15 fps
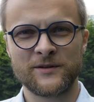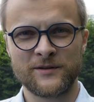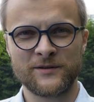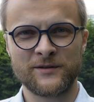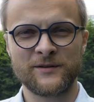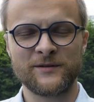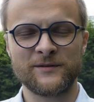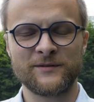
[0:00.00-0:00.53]

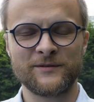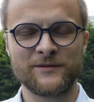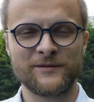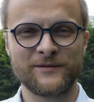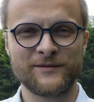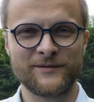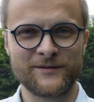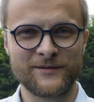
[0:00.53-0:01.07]
Y,
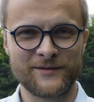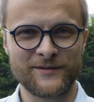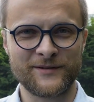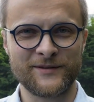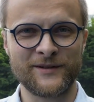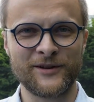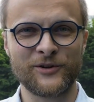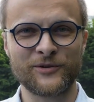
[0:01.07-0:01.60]

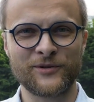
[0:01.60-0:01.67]
na